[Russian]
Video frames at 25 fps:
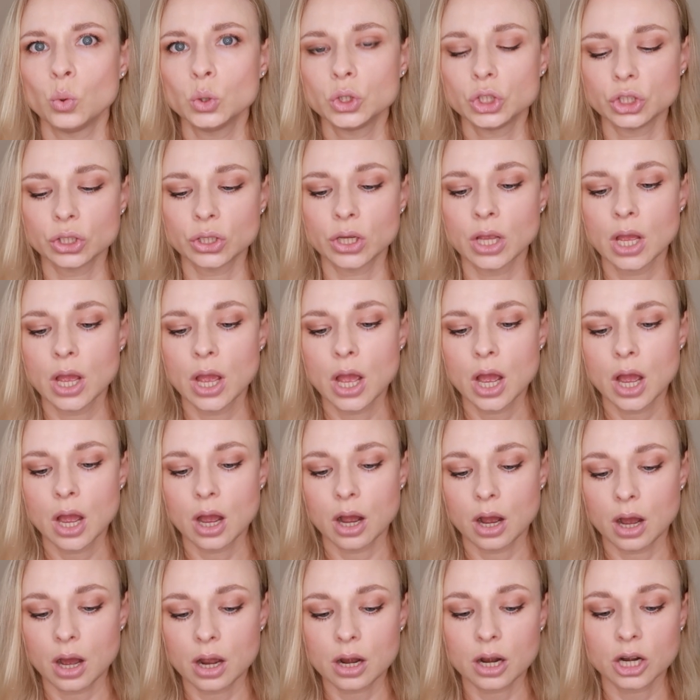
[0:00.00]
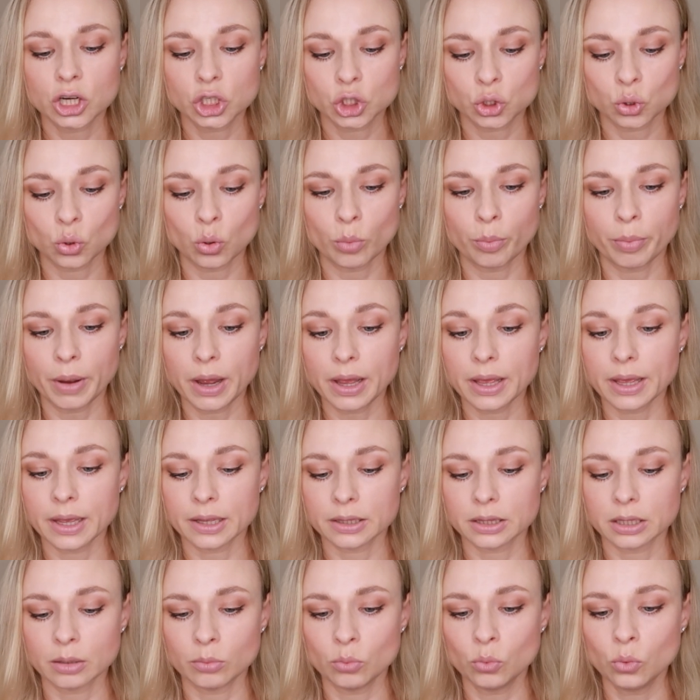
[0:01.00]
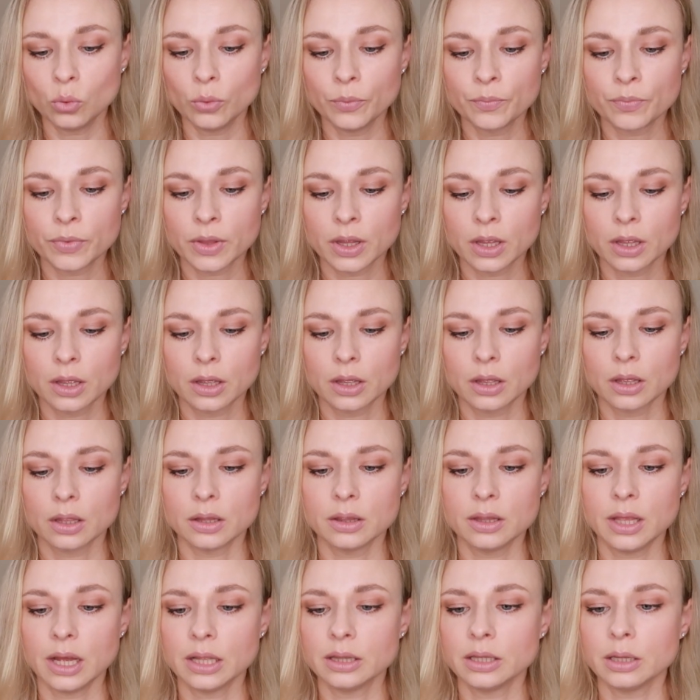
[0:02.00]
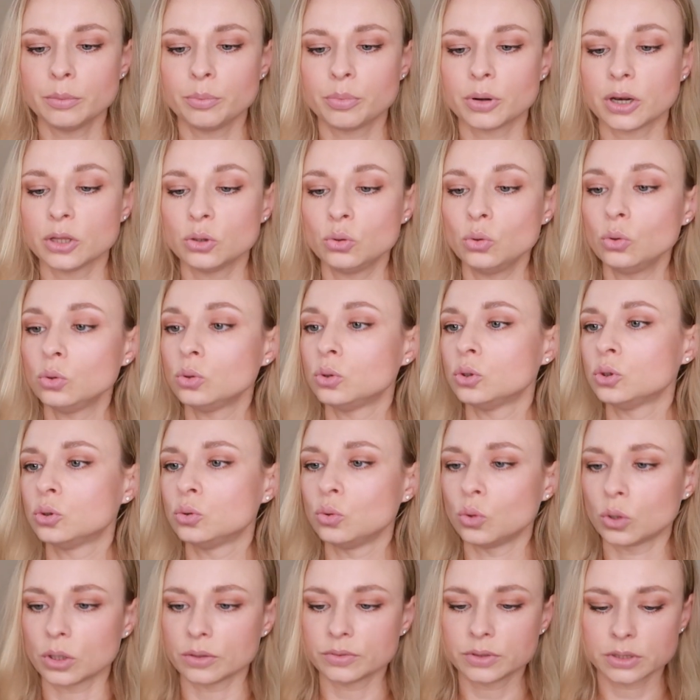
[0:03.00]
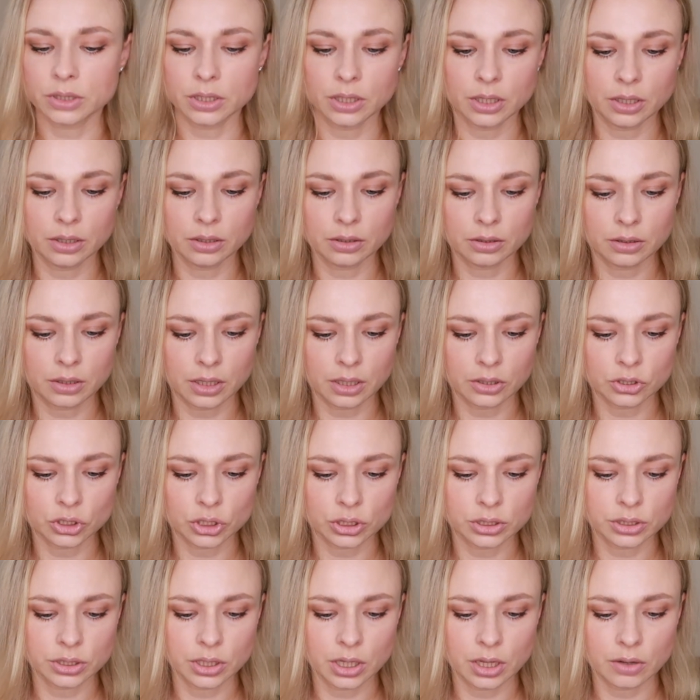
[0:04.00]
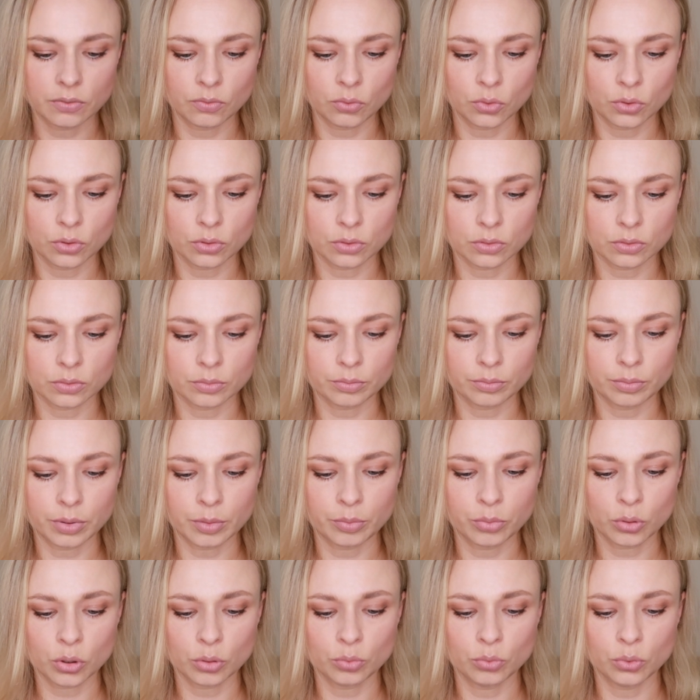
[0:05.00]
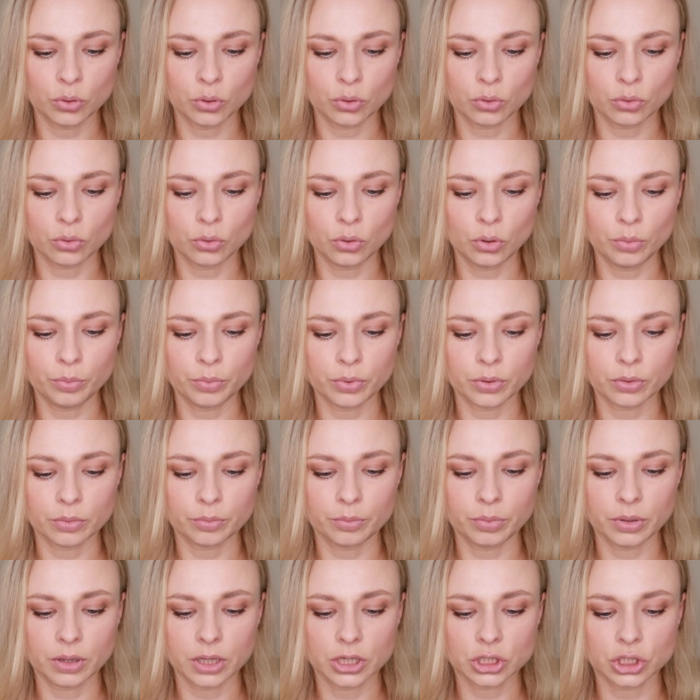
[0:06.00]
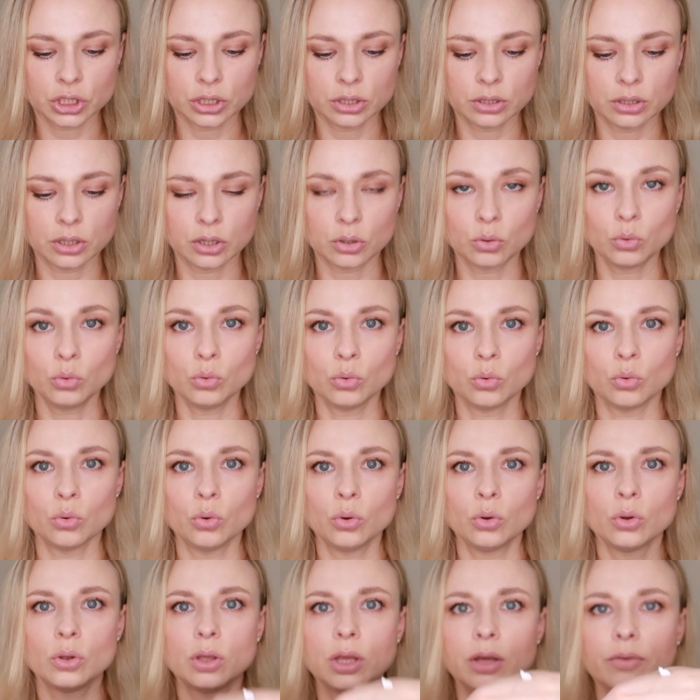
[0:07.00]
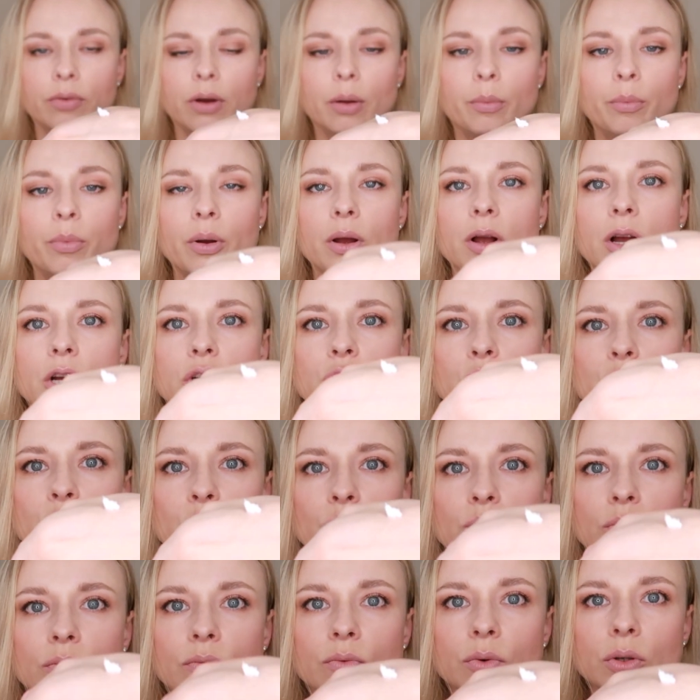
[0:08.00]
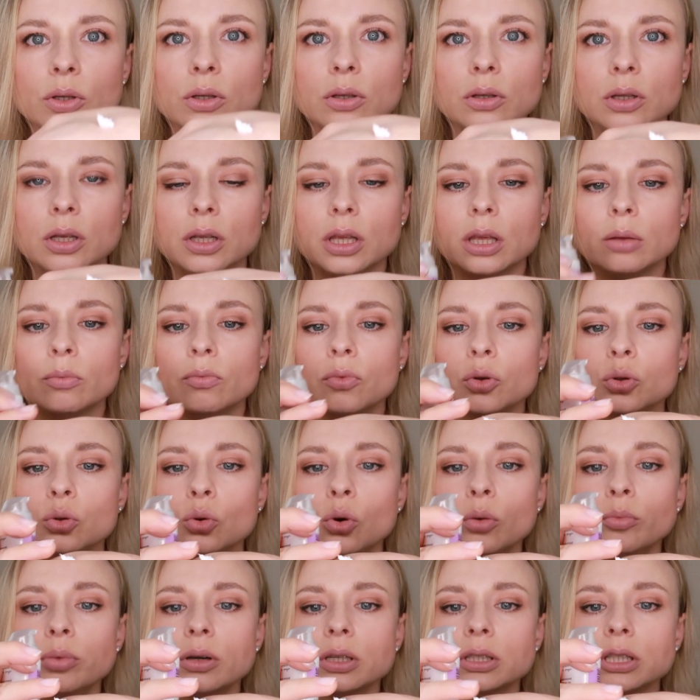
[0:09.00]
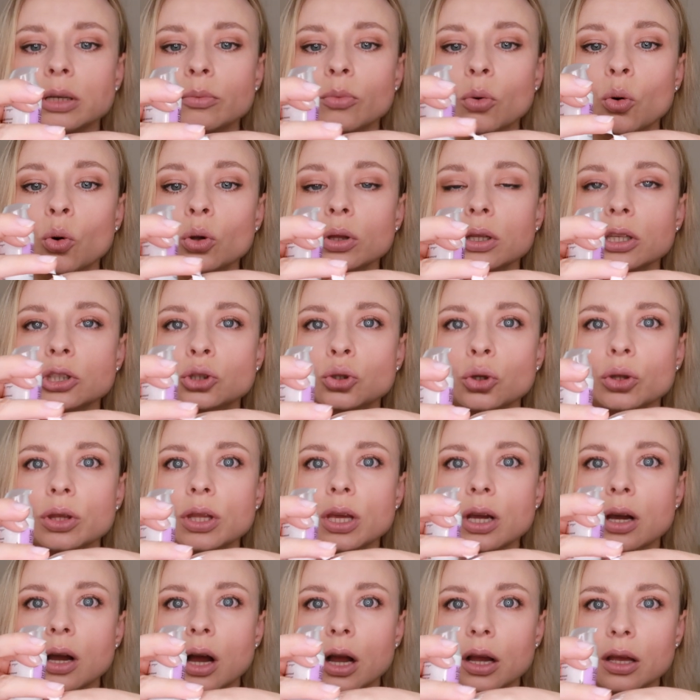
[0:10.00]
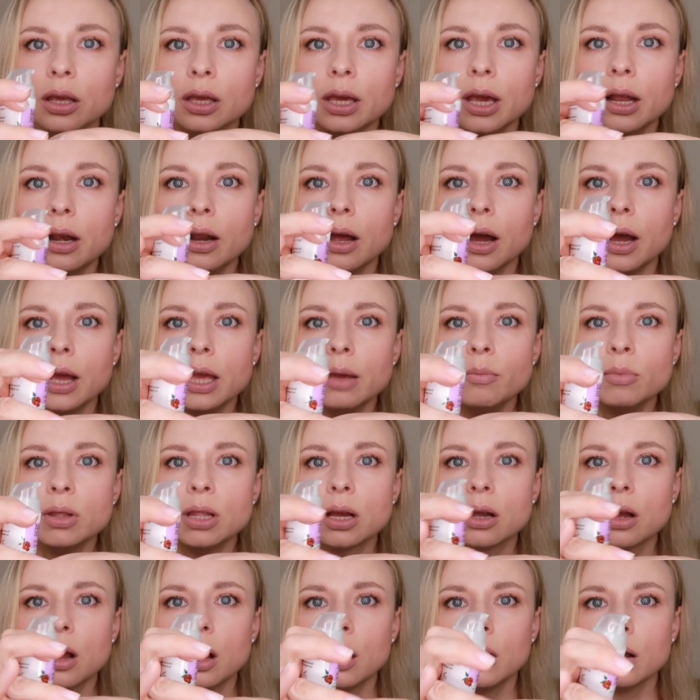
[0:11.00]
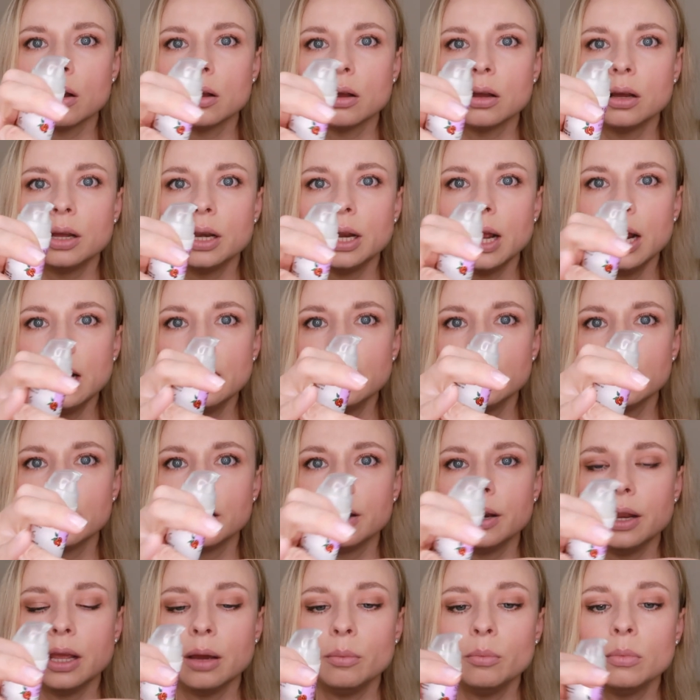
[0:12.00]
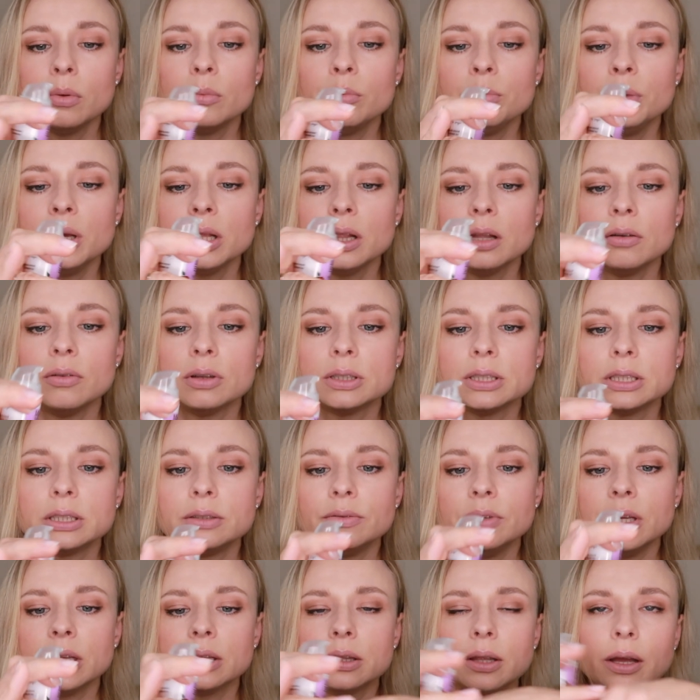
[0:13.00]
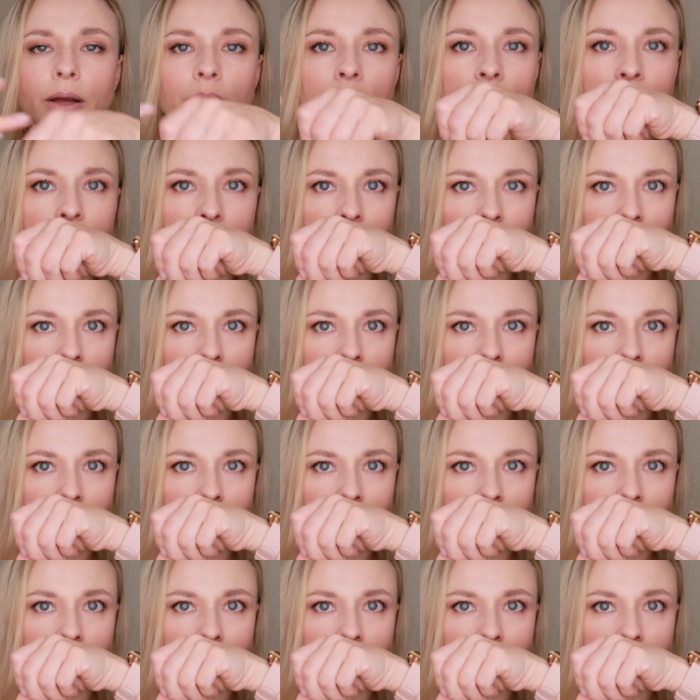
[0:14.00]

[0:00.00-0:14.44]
очень хорошо. Поэтому данный продукт здоровский. Так, сейчас я его попробую оп, положить на руку и вам покажу. Вот таким вот образом он идет не как гель, а именно как реальный крем белого цвета.